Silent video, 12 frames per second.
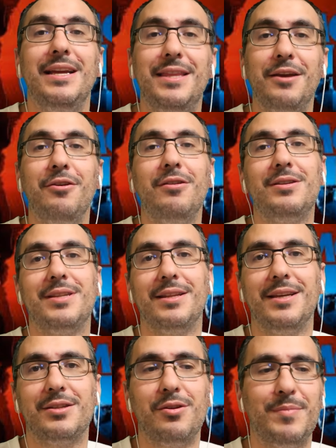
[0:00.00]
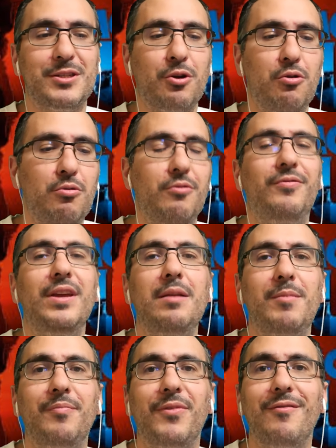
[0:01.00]
Et d'ailleurs, c'est intéressant parce que le
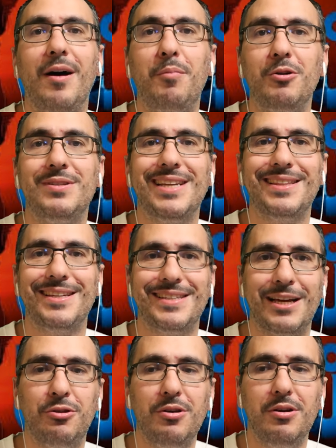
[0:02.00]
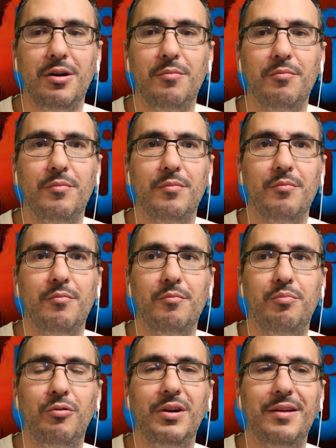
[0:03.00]
film va prendre certains acteurs
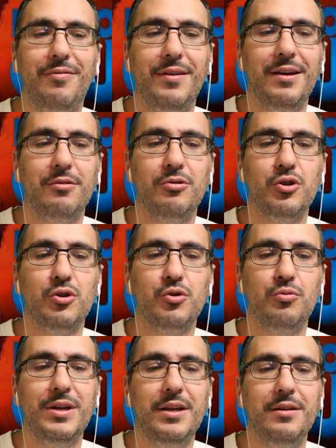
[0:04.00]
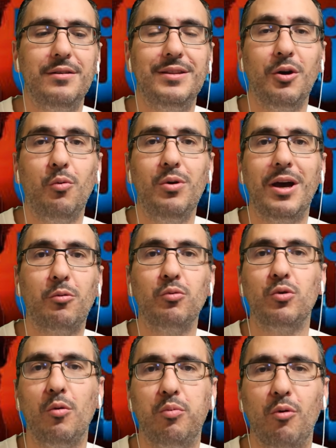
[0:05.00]
pour les faire euh, jouer euh, des rôles à
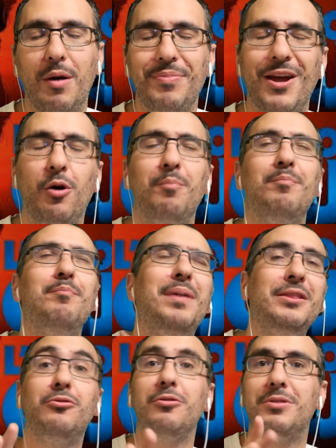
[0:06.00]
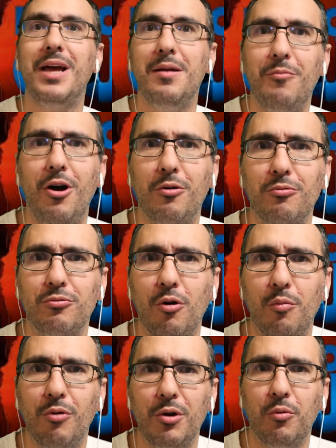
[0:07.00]
contre-emploi. Alors, pas totalement à
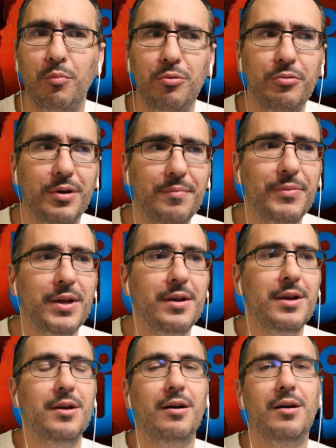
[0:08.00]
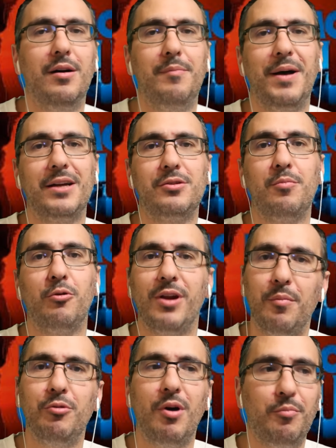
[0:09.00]
contre-emploi non plus. Hein. Euh, par exemple,
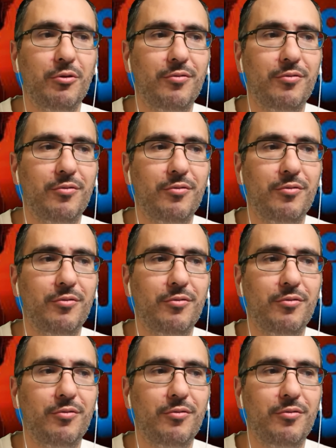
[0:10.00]
on a Benoît